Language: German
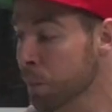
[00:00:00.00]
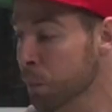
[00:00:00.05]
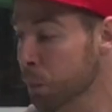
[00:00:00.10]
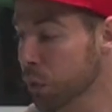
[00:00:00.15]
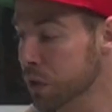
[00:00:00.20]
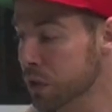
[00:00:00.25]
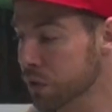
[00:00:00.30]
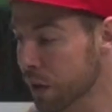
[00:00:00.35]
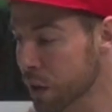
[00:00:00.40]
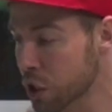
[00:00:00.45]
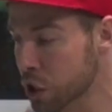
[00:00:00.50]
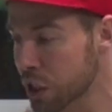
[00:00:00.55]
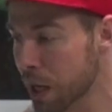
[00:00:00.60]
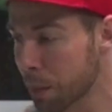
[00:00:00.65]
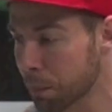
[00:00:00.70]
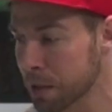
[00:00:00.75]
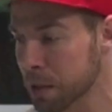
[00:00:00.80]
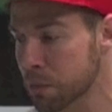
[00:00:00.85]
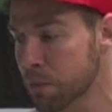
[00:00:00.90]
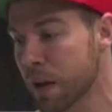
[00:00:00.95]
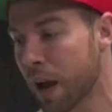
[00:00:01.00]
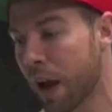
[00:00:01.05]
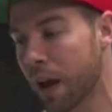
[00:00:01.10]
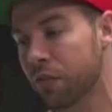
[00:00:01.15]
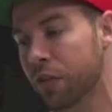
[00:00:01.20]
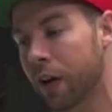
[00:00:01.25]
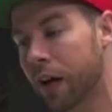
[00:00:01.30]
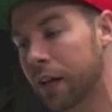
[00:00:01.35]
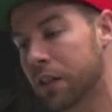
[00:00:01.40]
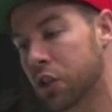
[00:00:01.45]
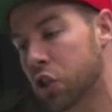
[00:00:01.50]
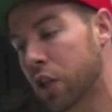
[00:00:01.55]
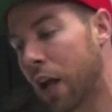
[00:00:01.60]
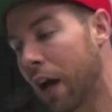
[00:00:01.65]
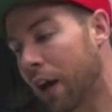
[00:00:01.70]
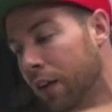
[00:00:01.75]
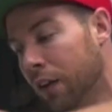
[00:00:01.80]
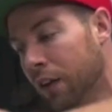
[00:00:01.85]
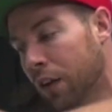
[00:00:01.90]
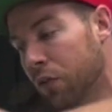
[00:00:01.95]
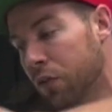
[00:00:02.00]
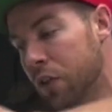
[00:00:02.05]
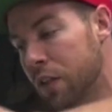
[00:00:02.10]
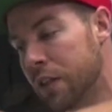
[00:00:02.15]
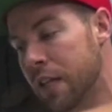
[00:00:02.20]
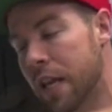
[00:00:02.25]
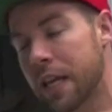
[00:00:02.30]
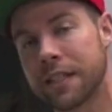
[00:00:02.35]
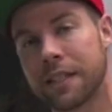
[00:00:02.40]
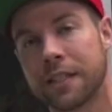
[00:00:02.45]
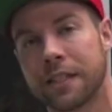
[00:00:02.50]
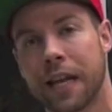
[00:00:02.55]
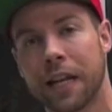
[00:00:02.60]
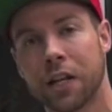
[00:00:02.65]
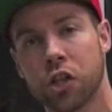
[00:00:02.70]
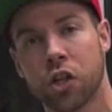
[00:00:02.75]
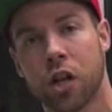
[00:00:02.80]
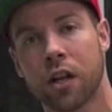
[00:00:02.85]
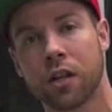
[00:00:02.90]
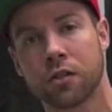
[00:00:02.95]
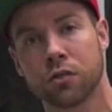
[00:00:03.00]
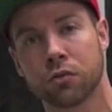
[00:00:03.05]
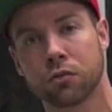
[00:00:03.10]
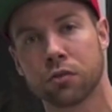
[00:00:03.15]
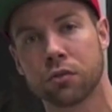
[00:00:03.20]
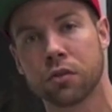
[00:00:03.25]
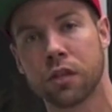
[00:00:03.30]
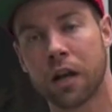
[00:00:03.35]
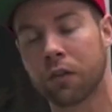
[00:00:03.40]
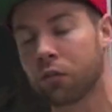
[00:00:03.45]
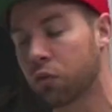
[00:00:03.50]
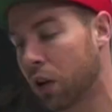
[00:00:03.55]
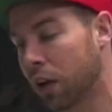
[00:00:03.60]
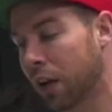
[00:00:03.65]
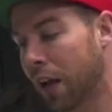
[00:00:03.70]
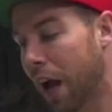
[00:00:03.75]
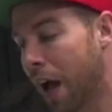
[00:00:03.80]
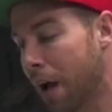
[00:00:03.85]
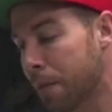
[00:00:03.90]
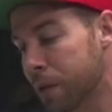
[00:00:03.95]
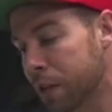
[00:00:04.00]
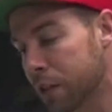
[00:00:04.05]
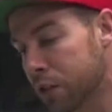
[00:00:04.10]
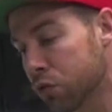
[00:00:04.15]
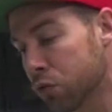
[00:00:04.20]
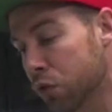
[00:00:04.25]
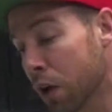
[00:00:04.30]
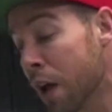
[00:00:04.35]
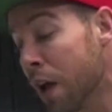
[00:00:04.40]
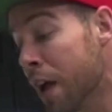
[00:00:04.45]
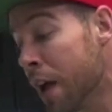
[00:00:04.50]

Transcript: und zwar schnappe ich mir einfach als starren Griff hier die SZ-Stange sozusagen für den Kabelzug.